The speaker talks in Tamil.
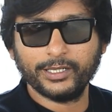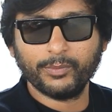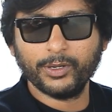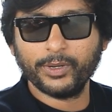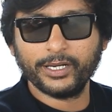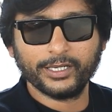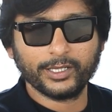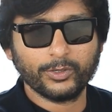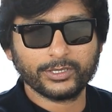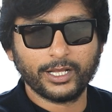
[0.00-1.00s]
நம்மள மாதிரி
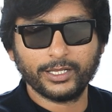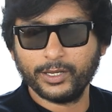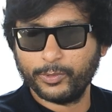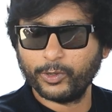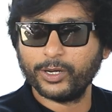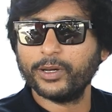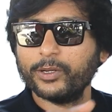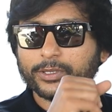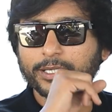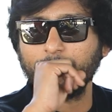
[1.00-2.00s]
இருக்கிற ஒரு சாதாரண இப்போ உங்களை
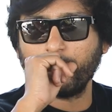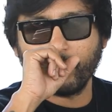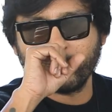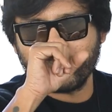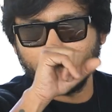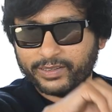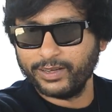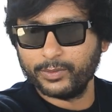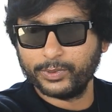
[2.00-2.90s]
மாதிரி ஒருத்தர் இப்போ ஆஃபீஸ் போயிட்டு வேலை